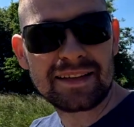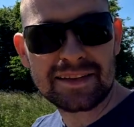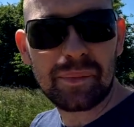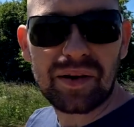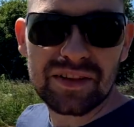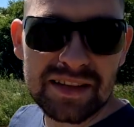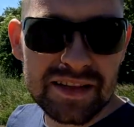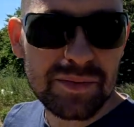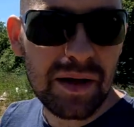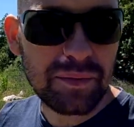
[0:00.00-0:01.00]
a tak naprawdę
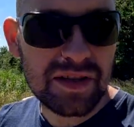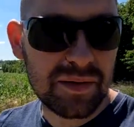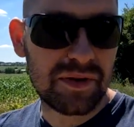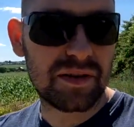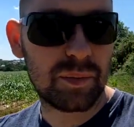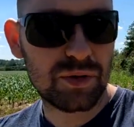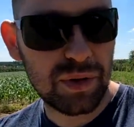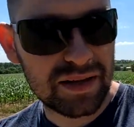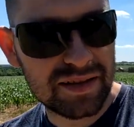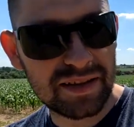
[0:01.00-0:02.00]
zatrzymałem się, żeby
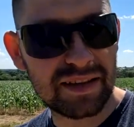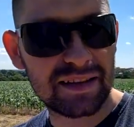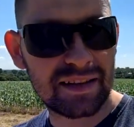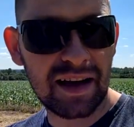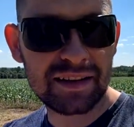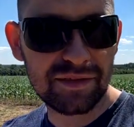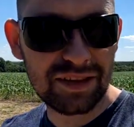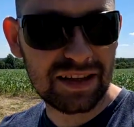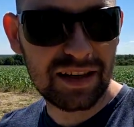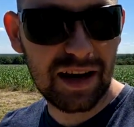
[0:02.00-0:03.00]
poszukać tych e,
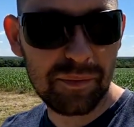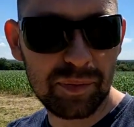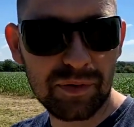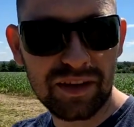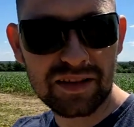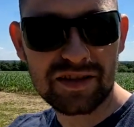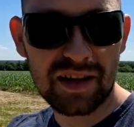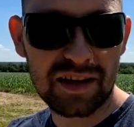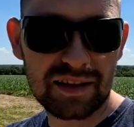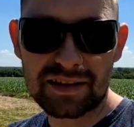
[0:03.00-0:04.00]
aktywnych klap
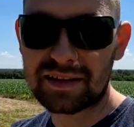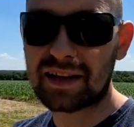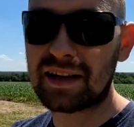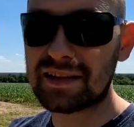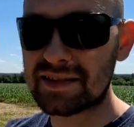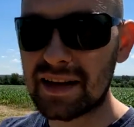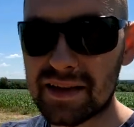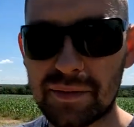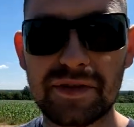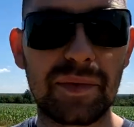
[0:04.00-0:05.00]
powietrza i tak dalej i
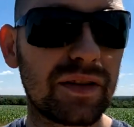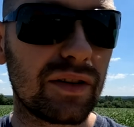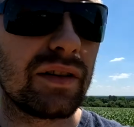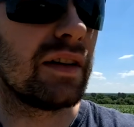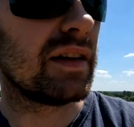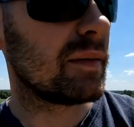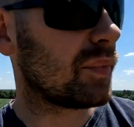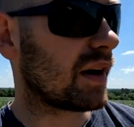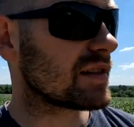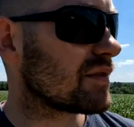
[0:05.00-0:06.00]
znalazłem sobie to.
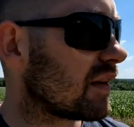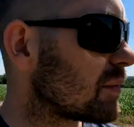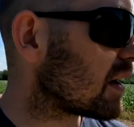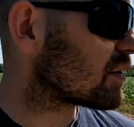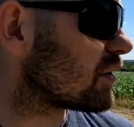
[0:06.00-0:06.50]
Pokażę Wam jak